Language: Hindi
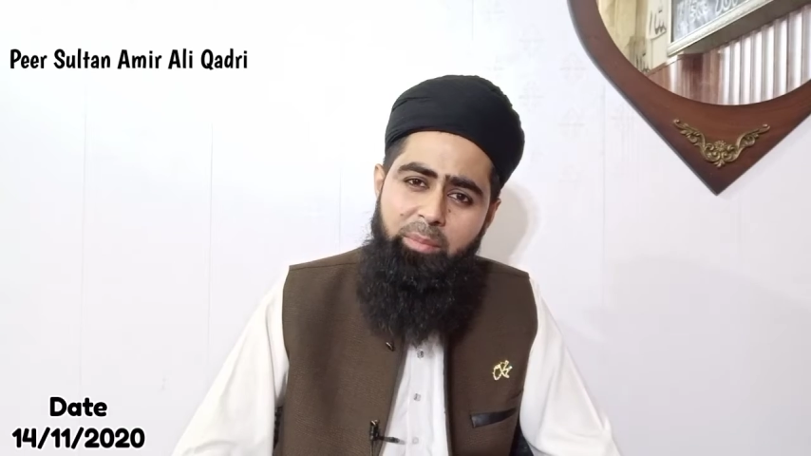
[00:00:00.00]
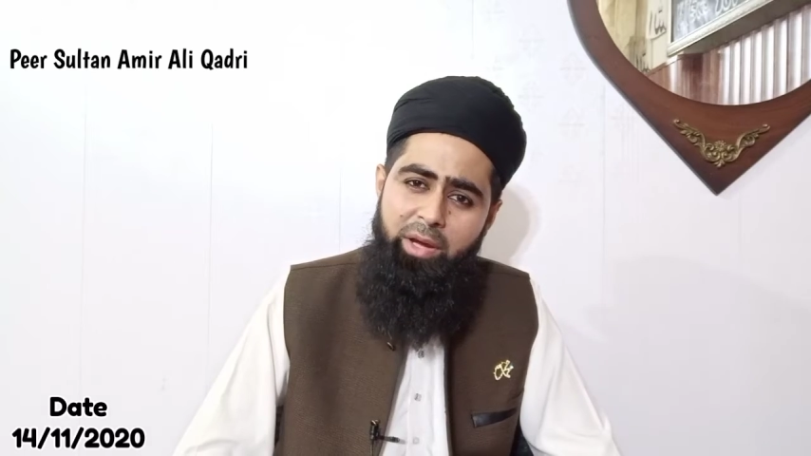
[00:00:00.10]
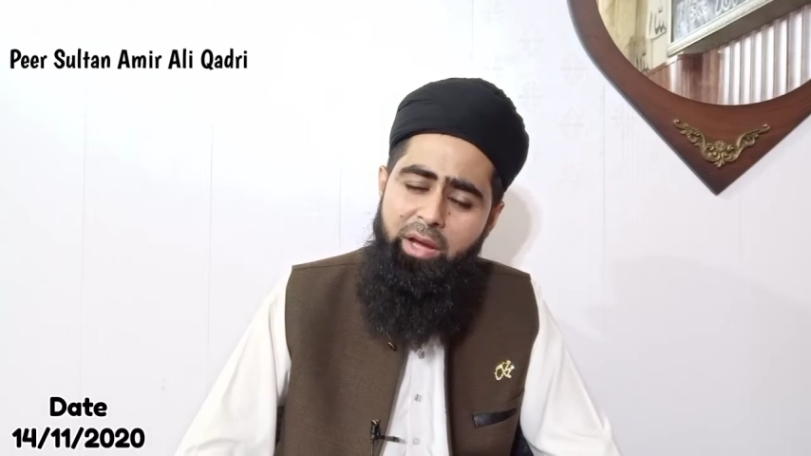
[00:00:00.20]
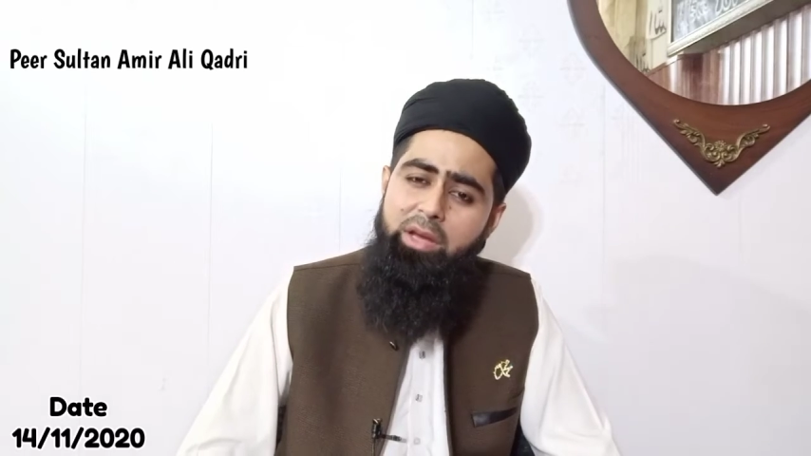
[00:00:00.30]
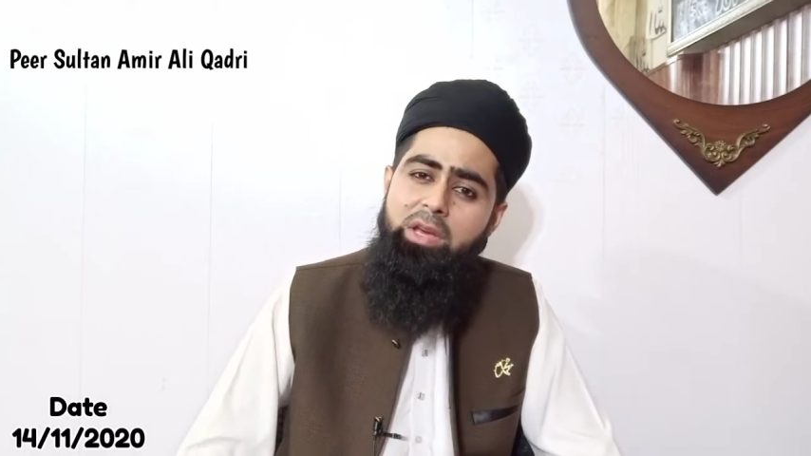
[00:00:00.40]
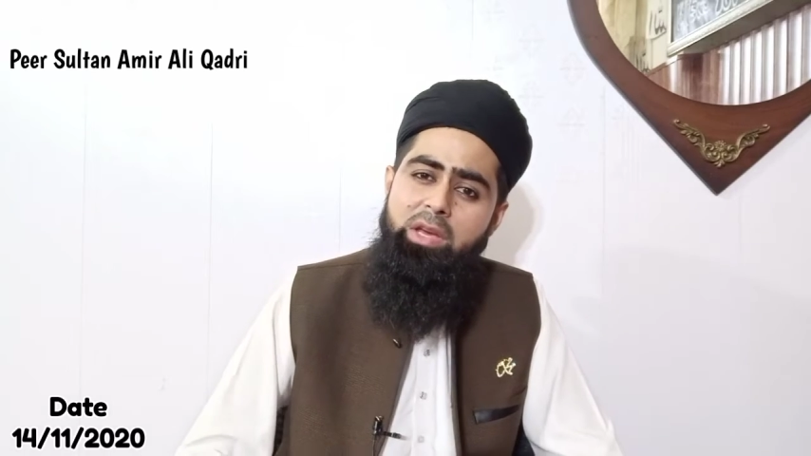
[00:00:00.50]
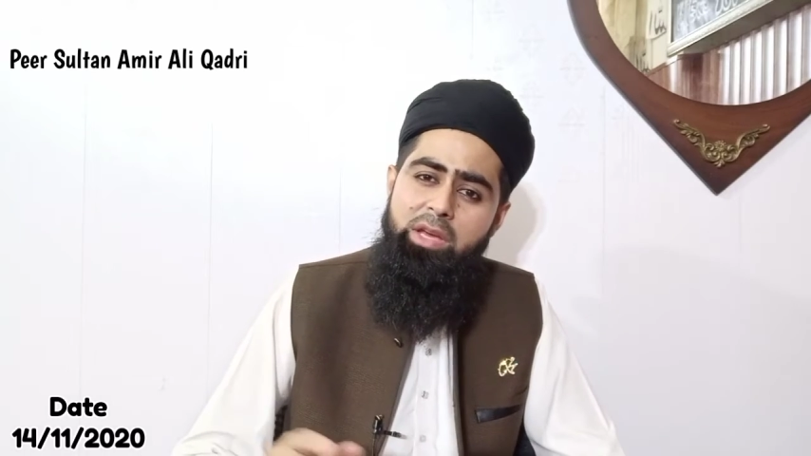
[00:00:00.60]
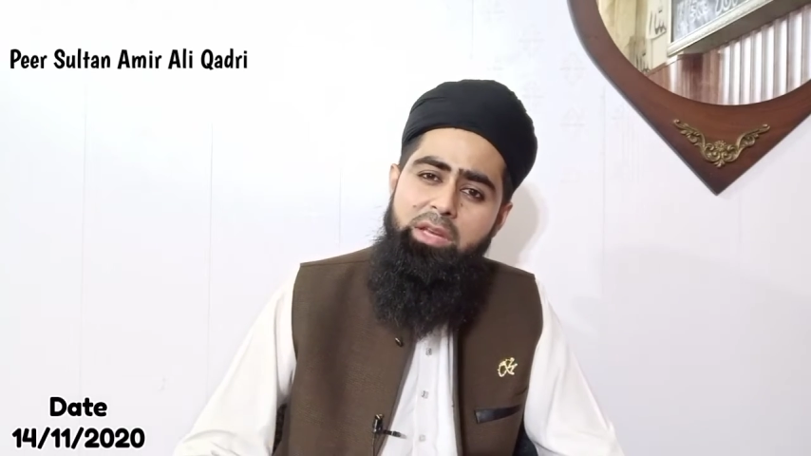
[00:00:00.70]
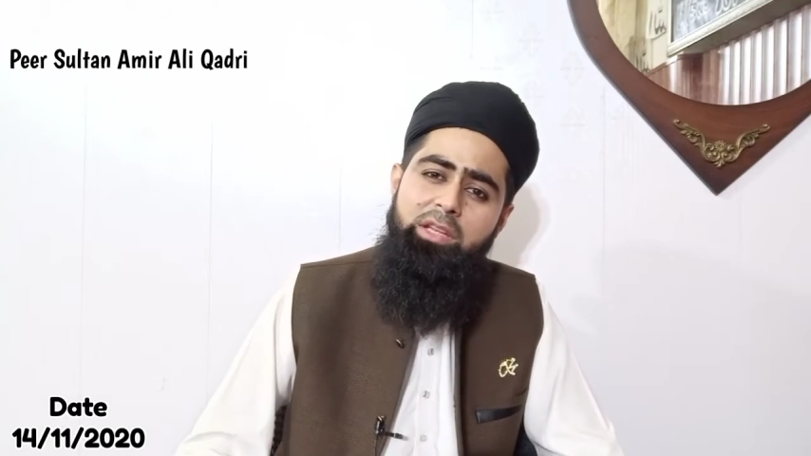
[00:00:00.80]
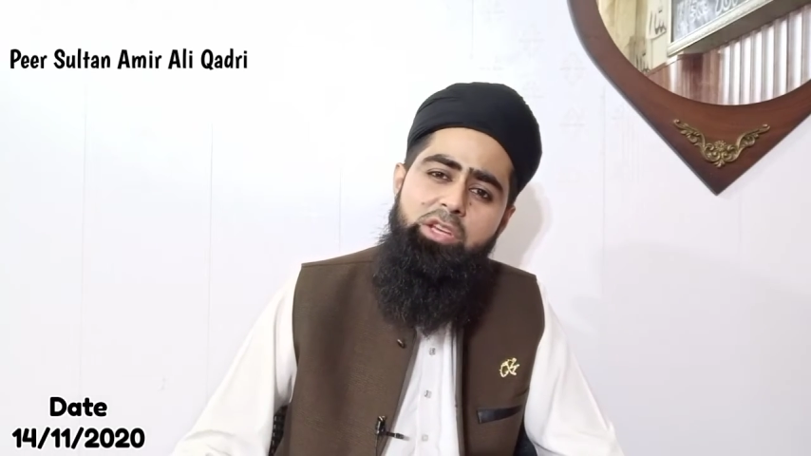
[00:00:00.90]
फरमाया
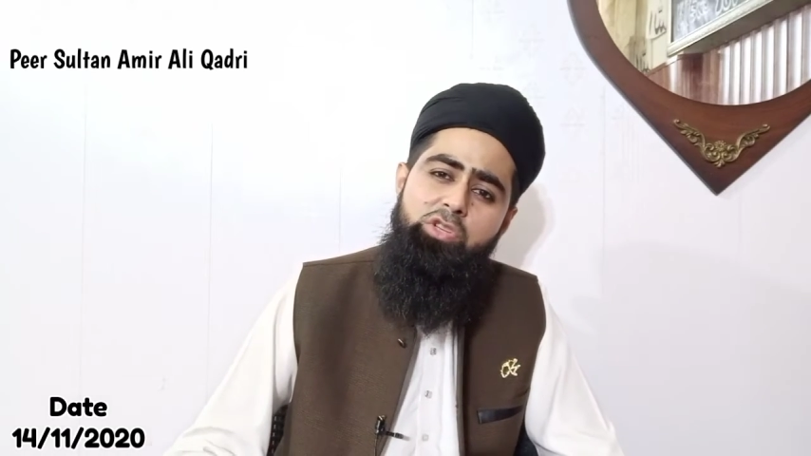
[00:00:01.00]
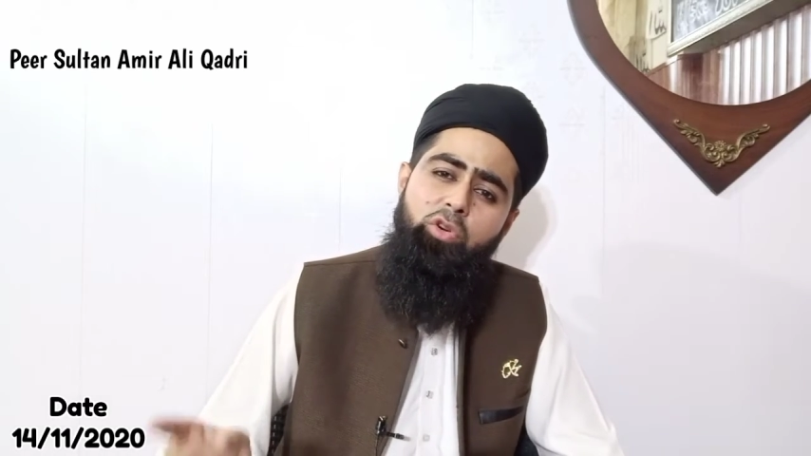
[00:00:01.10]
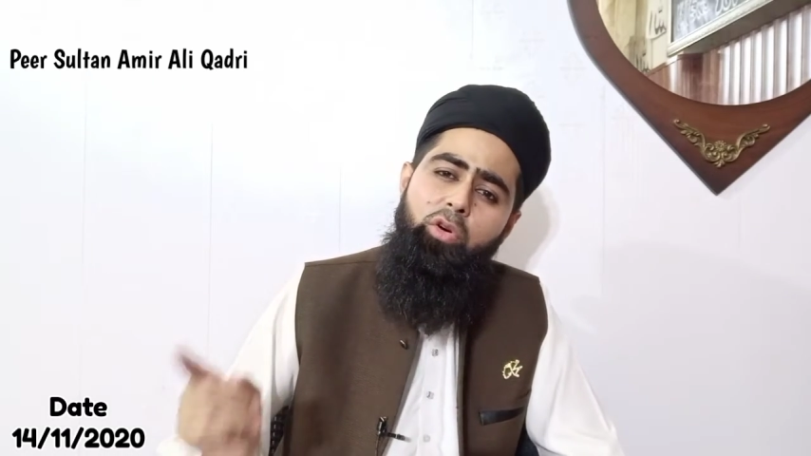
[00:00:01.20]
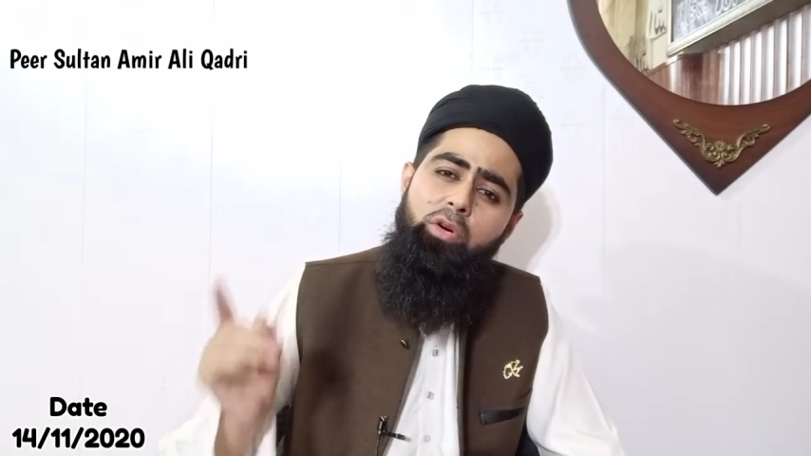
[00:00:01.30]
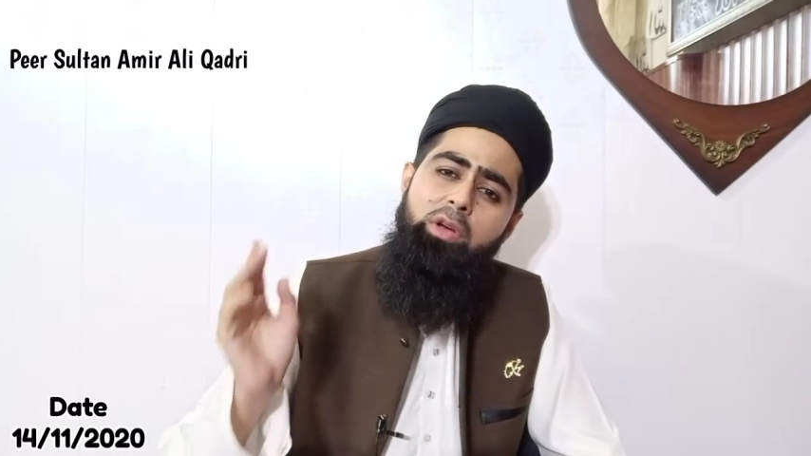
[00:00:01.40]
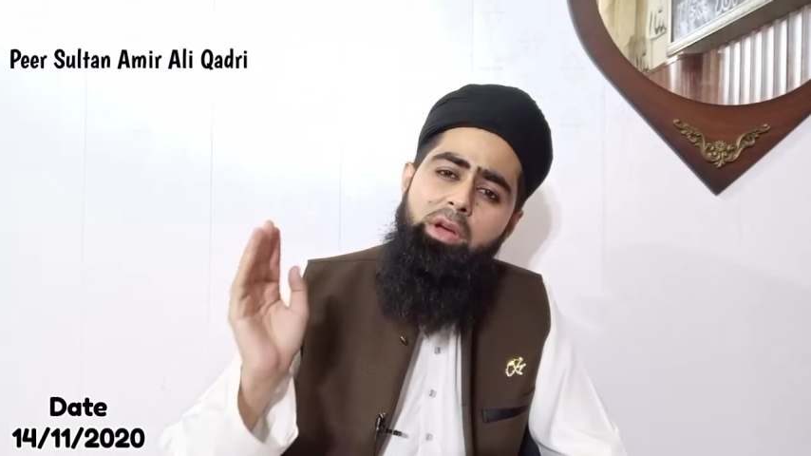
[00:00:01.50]
इनकी जो